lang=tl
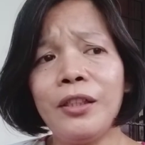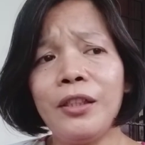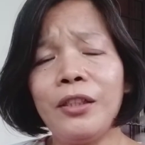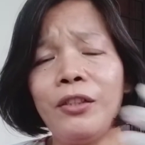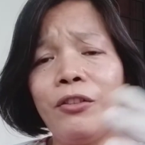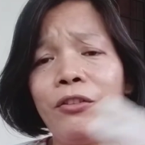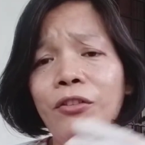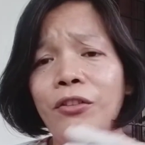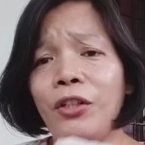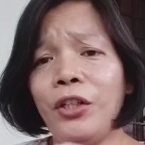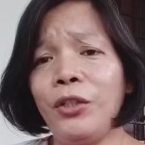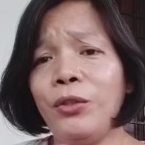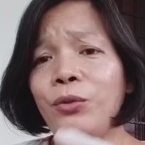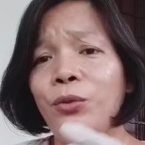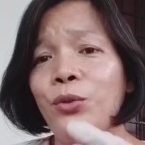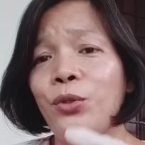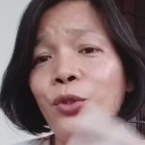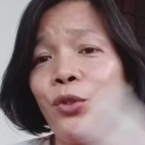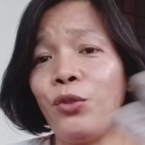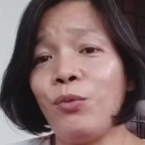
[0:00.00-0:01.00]
kung anong
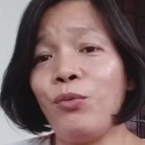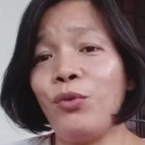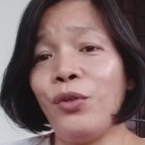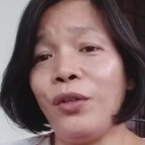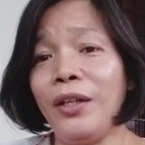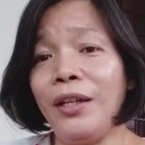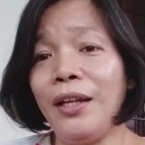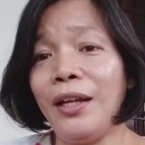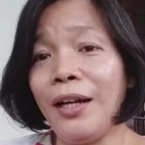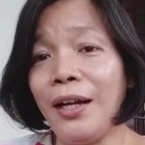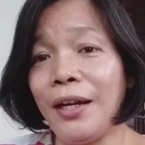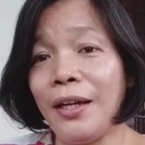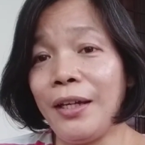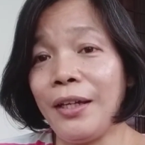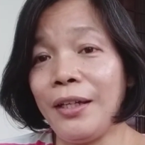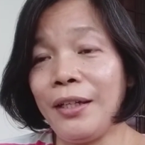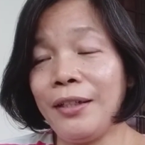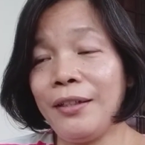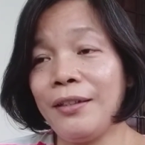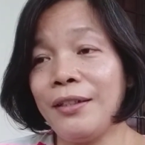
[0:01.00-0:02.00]
gusto mong ilagay.